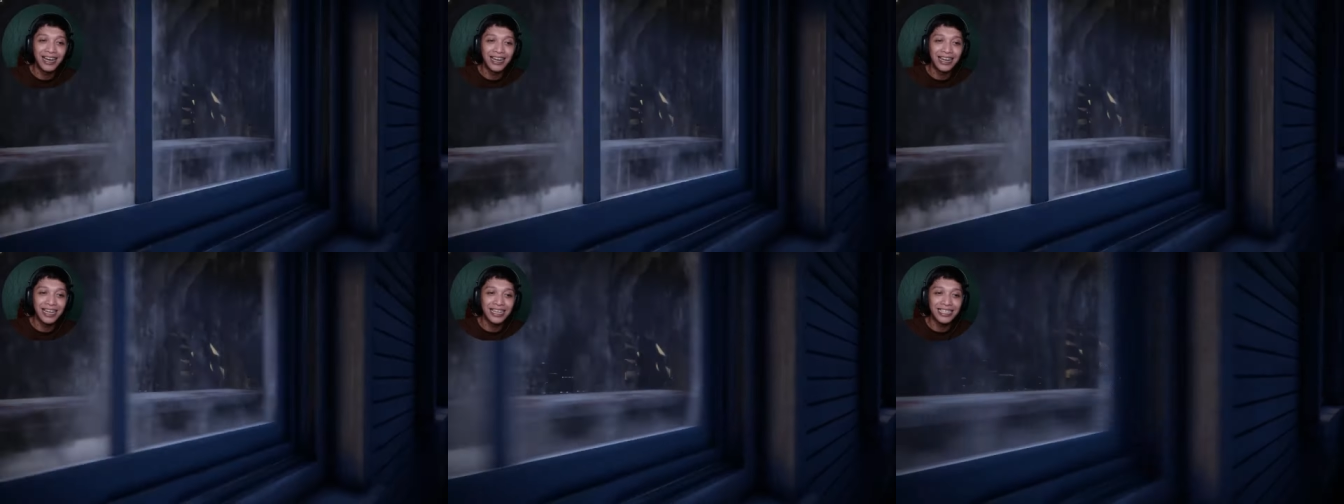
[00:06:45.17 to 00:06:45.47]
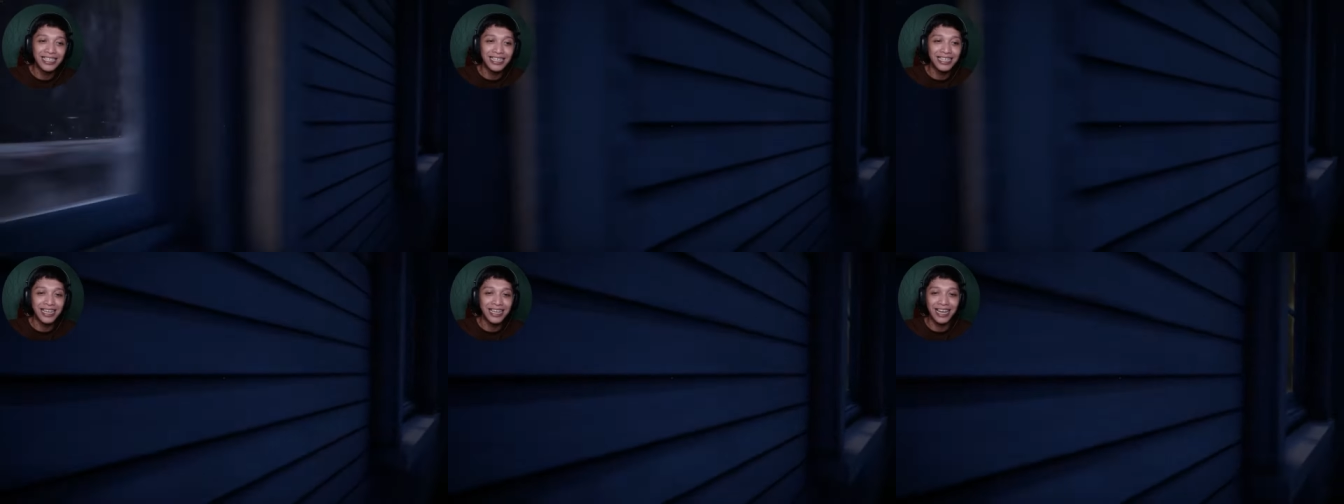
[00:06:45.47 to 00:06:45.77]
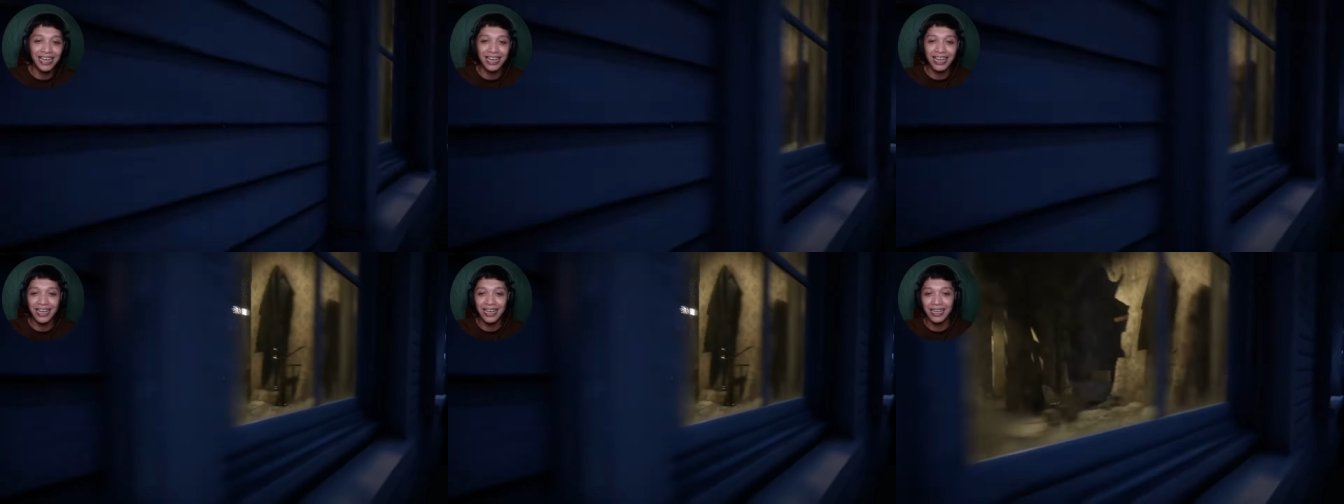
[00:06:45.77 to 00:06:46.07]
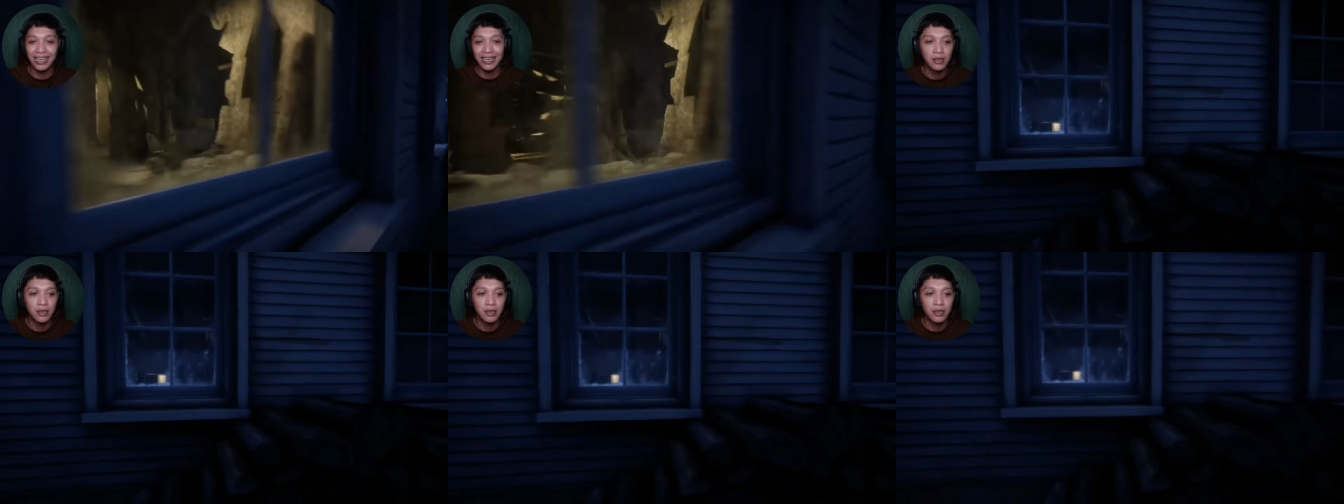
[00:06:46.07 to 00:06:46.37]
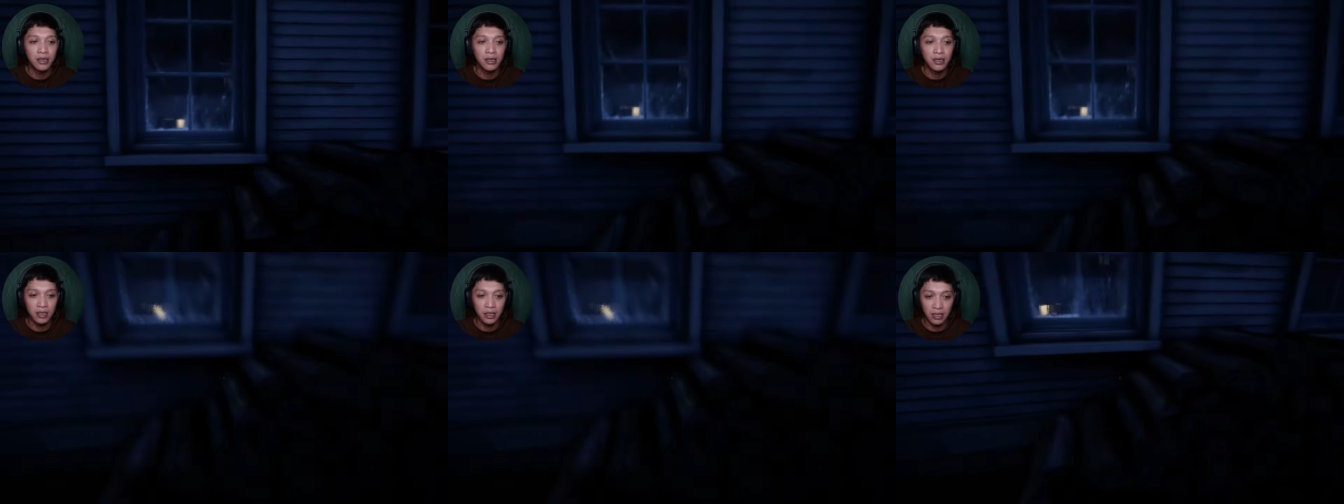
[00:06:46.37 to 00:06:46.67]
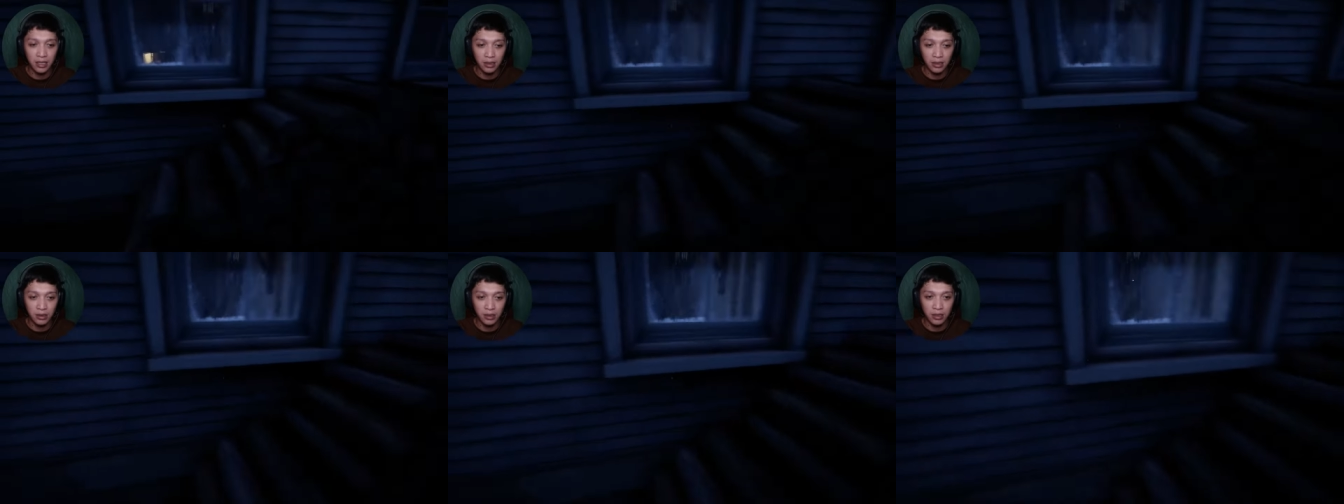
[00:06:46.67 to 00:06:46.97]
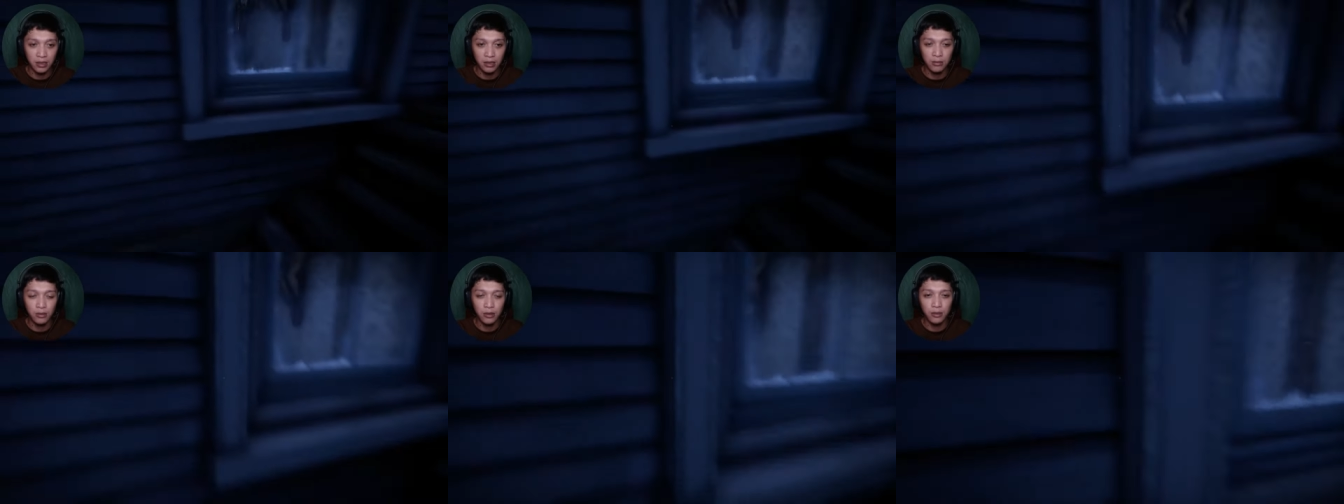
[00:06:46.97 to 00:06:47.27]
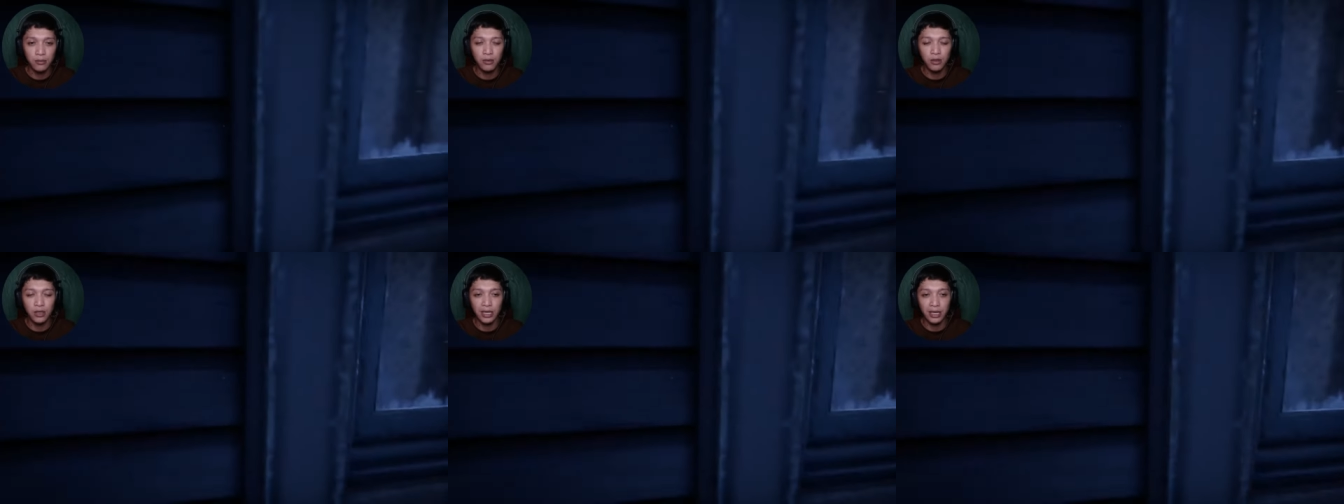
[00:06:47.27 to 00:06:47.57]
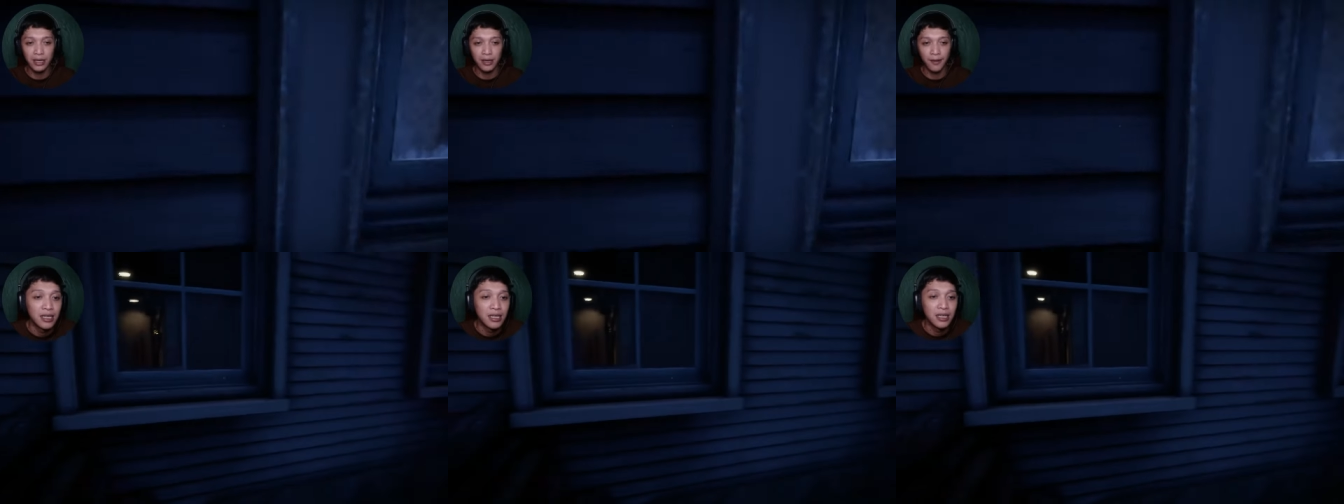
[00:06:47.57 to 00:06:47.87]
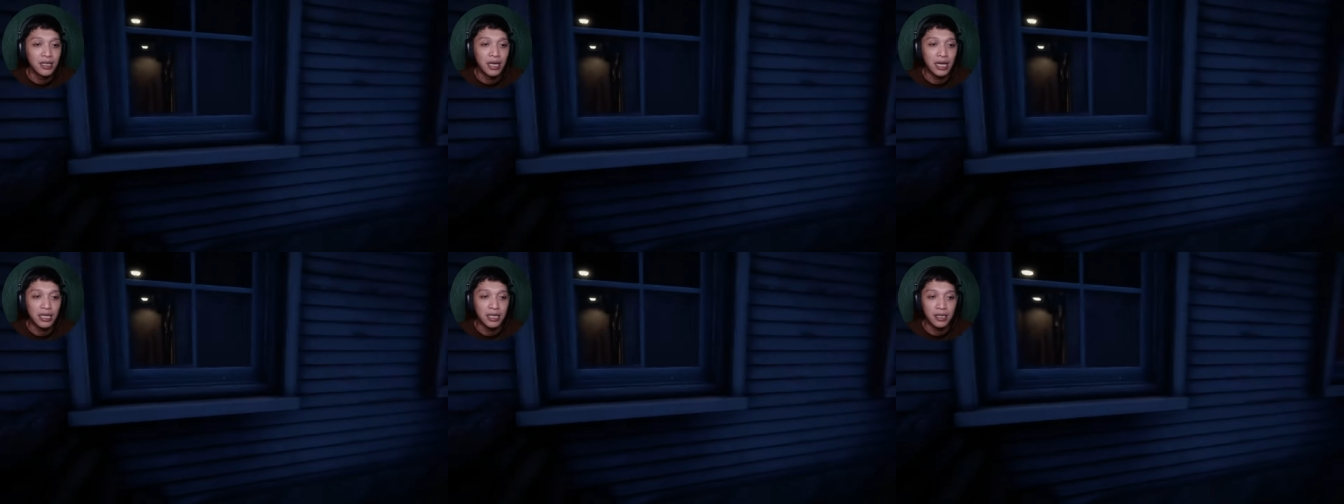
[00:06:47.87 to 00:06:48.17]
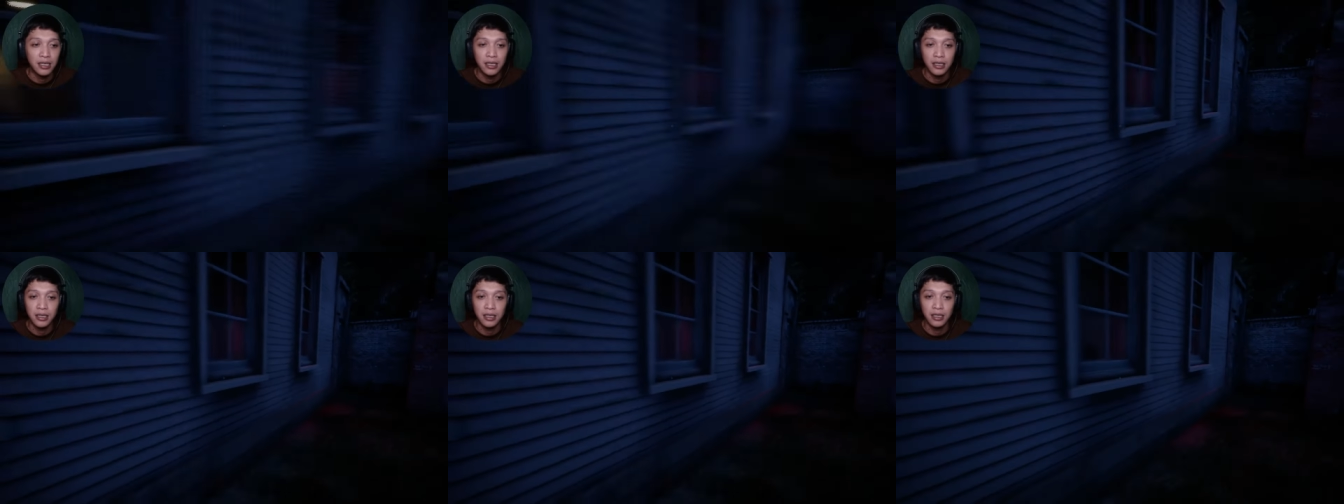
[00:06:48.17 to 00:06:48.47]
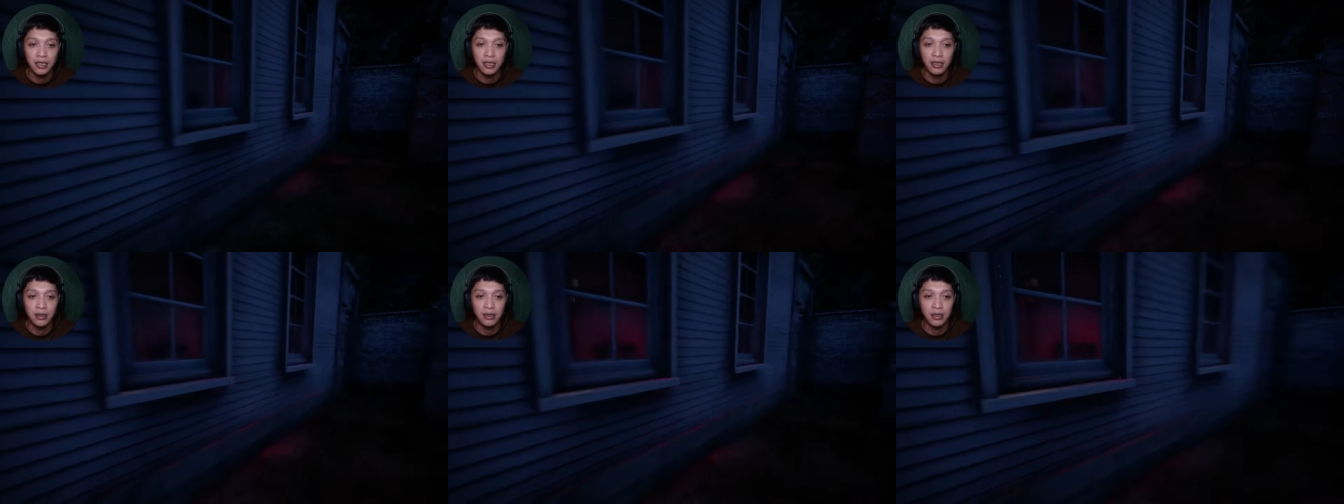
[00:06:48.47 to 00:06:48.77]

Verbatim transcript: Natan ka. Nandito ako, bobo ka. Ay, hindi.